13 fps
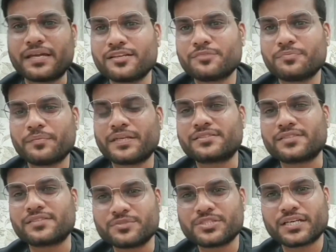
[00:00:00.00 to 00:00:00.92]
में मैंने
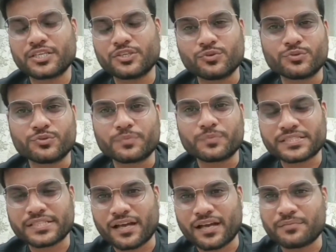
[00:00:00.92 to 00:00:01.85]
समझा कि यूट्यूब
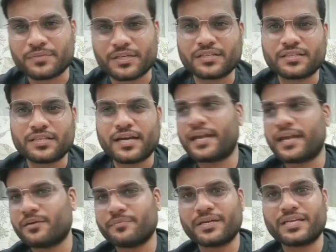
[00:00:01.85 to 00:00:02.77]
कैसे काम करता है
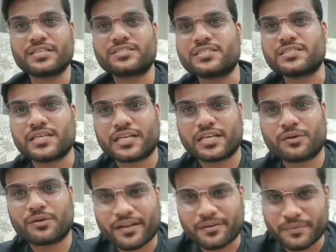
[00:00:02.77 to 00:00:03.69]
हमें किस चीज़ की
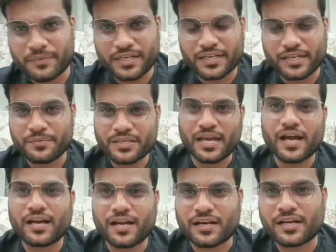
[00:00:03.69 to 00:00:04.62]
रिक्वायरमेंट है हमें क्या
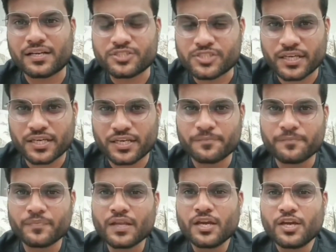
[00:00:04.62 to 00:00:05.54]
करना चाहिए
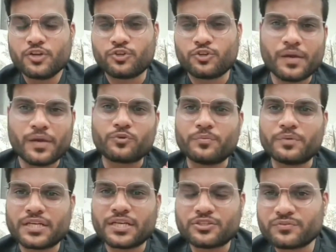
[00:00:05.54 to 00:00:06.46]
तो मैं आपको
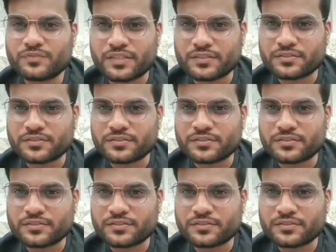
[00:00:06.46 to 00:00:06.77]
बताता हूँ देर इज